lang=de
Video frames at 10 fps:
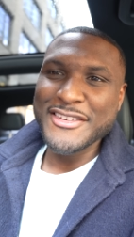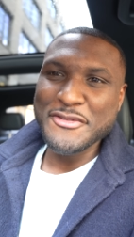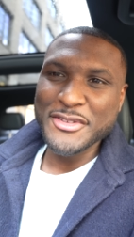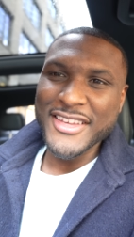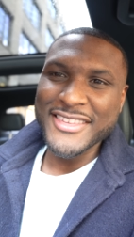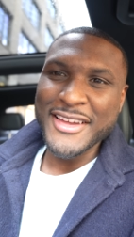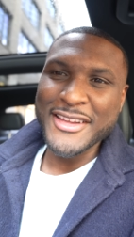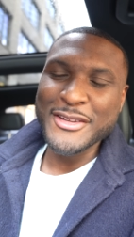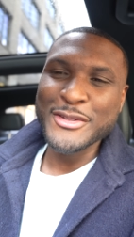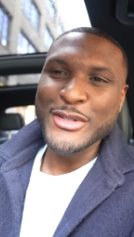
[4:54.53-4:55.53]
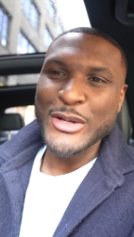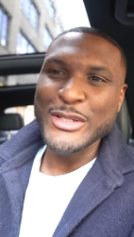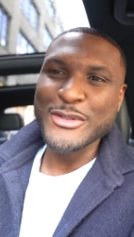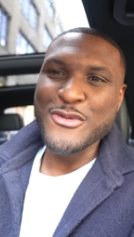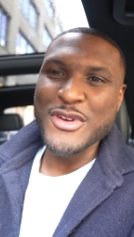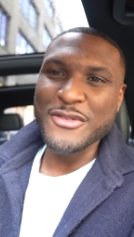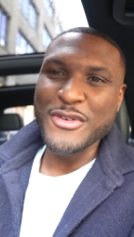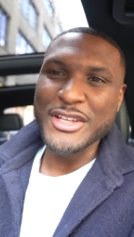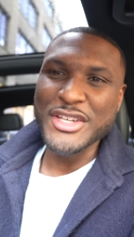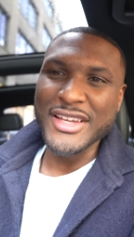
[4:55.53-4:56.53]
ziehen wir uns jetzt ein tolles Korean
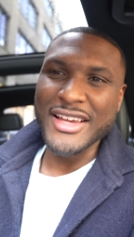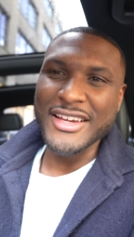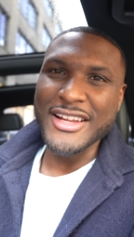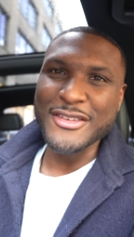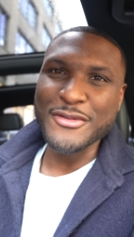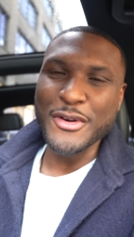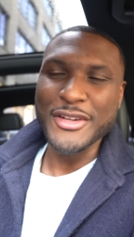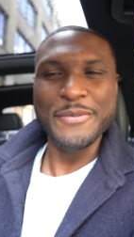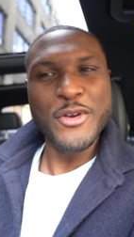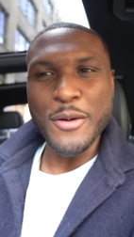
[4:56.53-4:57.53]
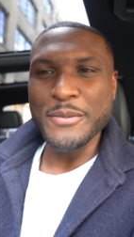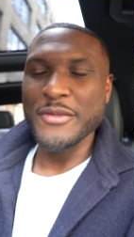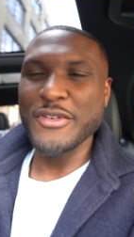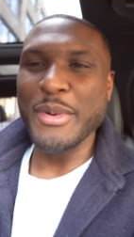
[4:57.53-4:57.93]
Fried Chicken rein. Also Freunde, komm, wir